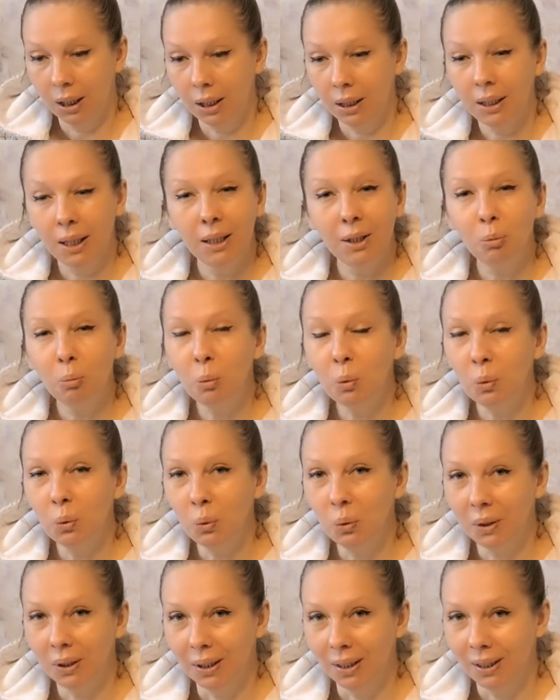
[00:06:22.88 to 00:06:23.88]
я не буду
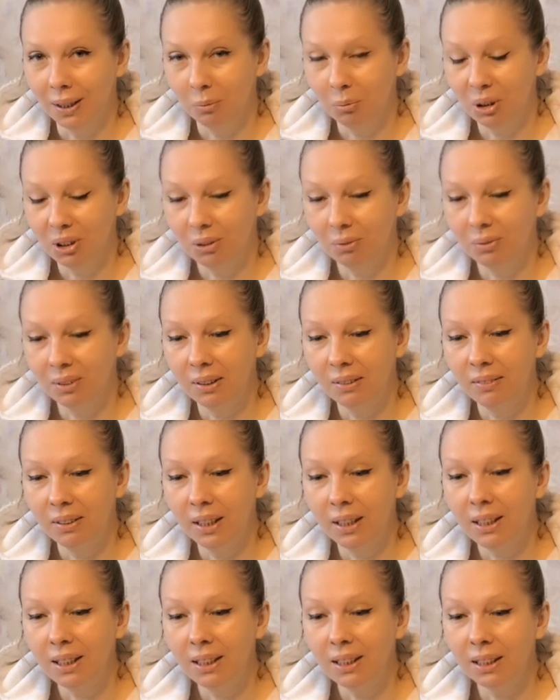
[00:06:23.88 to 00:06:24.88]
долго об этом
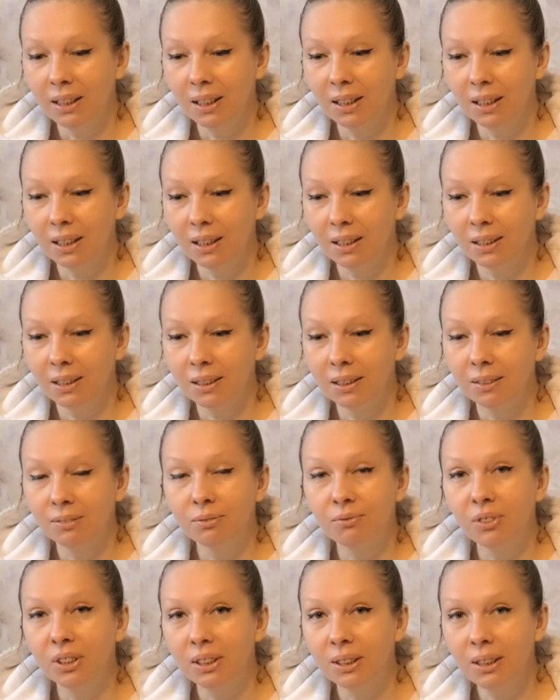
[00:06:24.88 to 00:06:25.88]
говорить. Э,
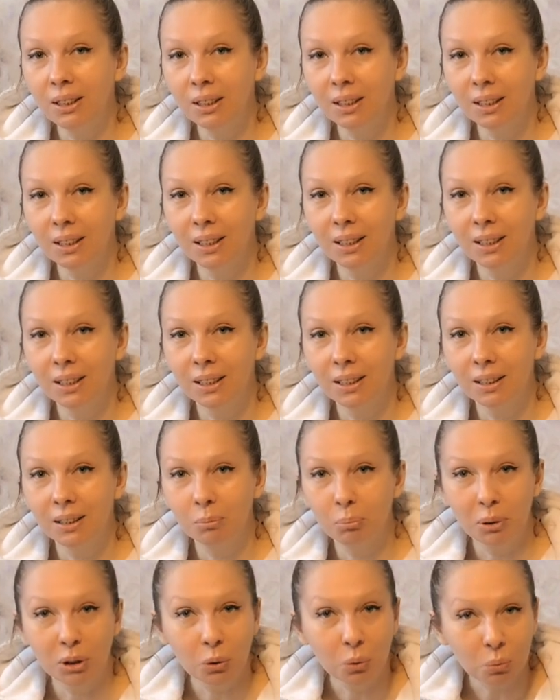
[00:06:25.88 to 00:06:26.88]
возникла
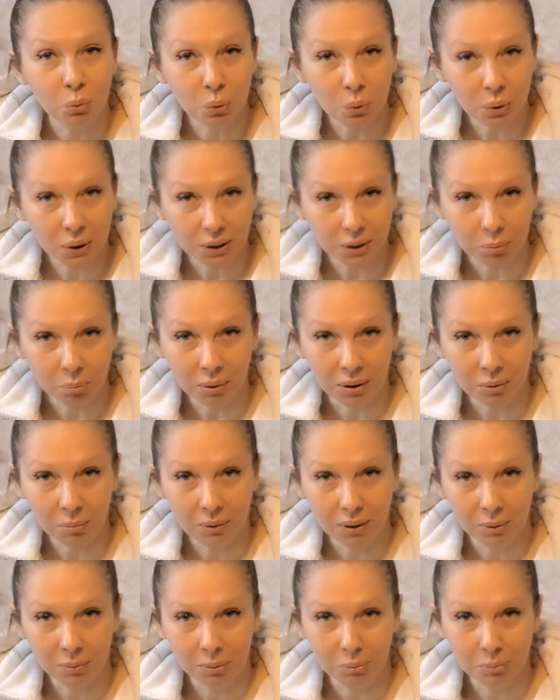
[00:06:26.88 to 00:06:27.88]
потом у Кости
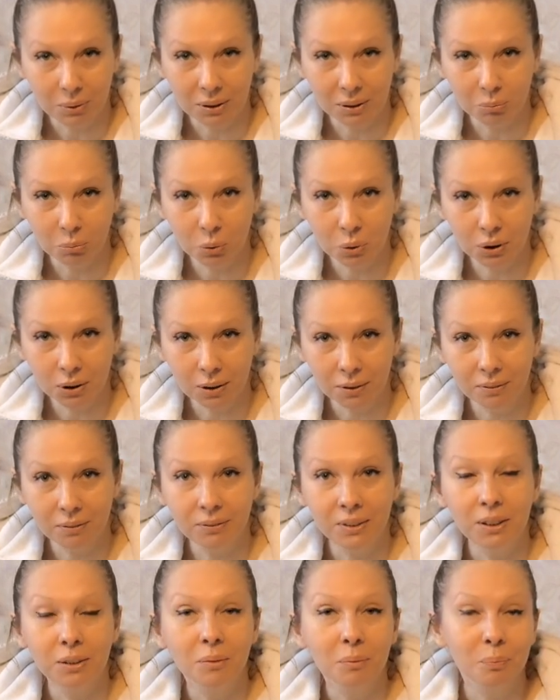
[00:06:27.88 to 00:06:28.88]
проблема, потому что
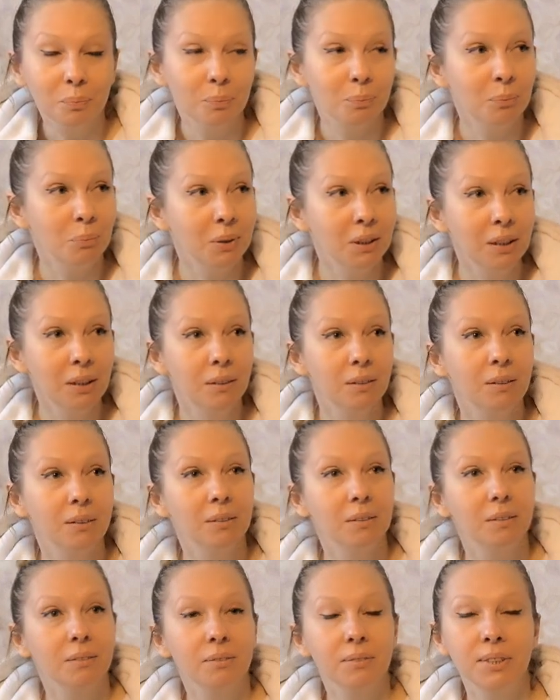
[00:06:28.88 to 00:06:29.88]
ведь мы
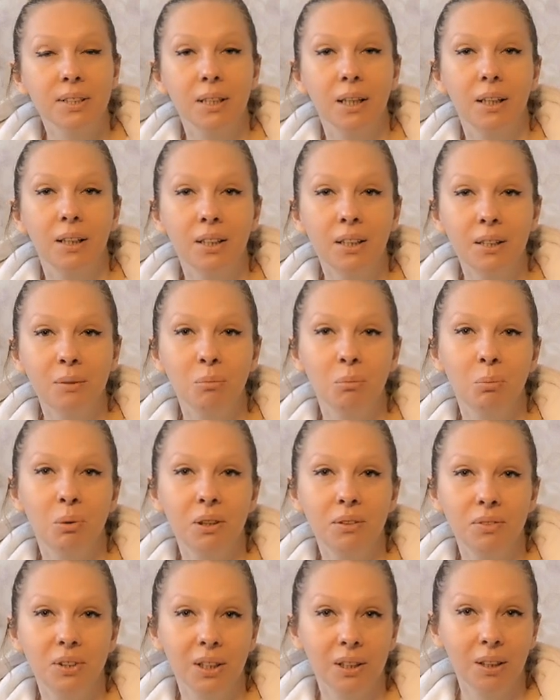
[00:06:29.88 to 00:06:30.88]
э, в стране
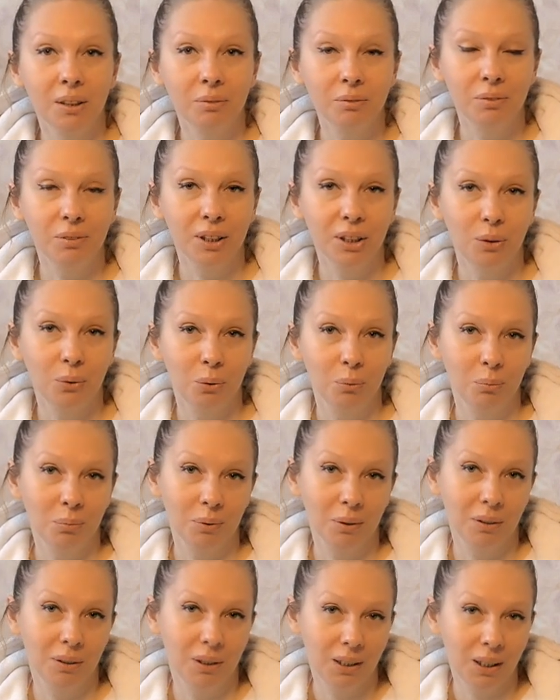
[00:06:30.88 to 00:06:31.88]
были всегда вдвоем.
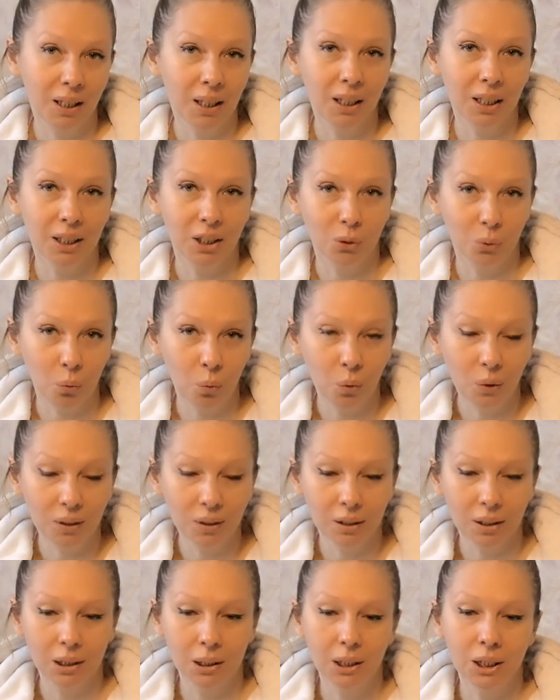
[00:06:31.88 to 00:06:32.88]
Я и
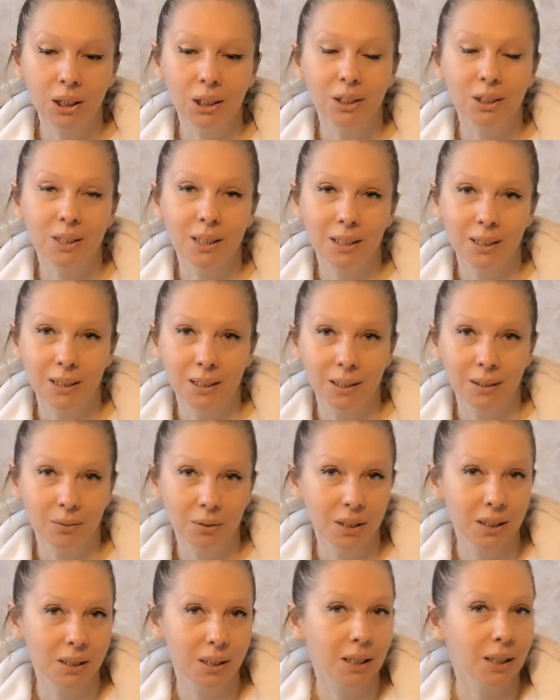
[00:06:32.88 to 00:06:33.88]
он, и наши дети.
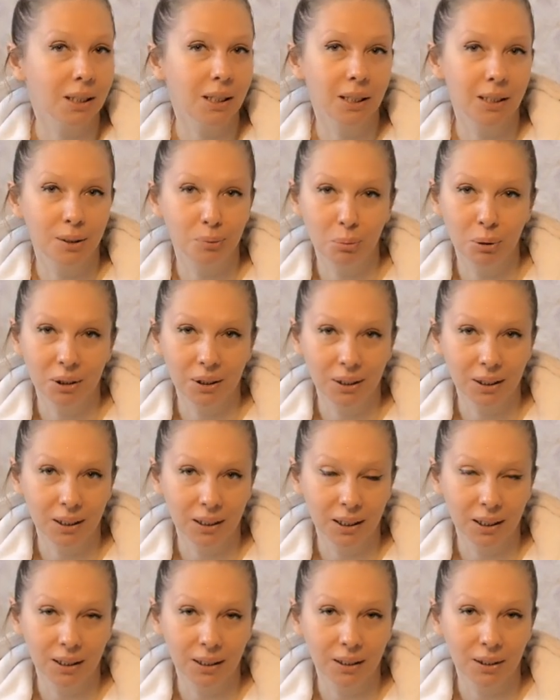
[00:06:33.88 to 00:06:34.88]
У нас никогда не было
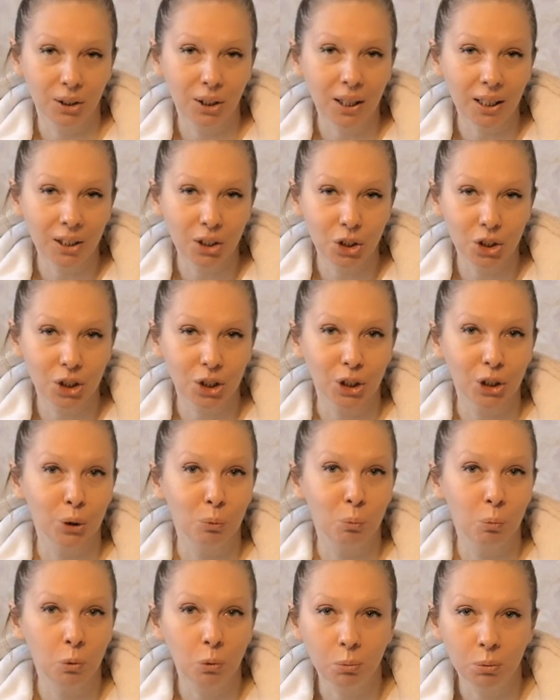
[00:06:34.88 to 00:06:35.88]
никаких ни нянечек, ни
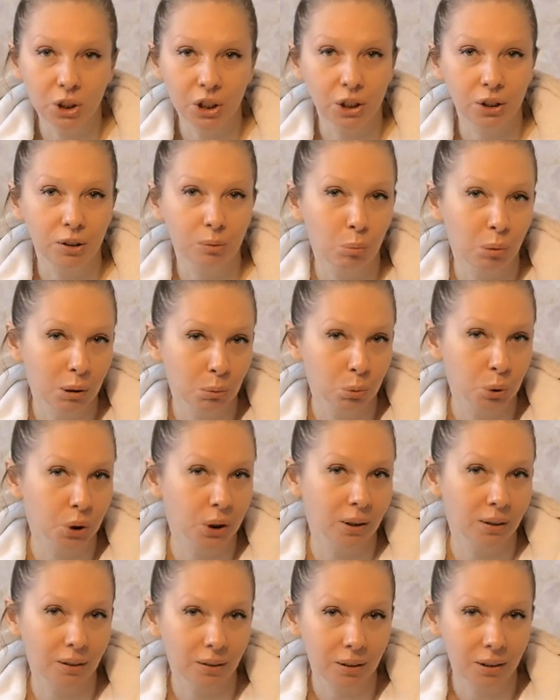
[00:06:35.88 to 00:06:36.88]
помощи, ни
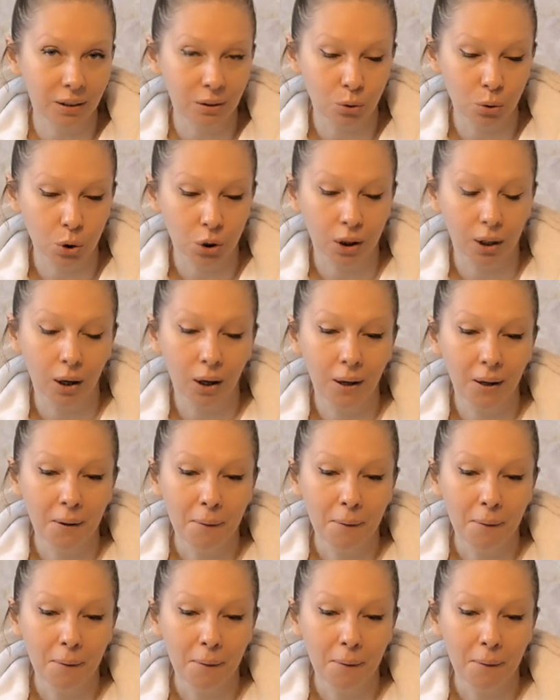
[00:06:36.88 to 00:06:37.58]
бабушек, ни дедушек.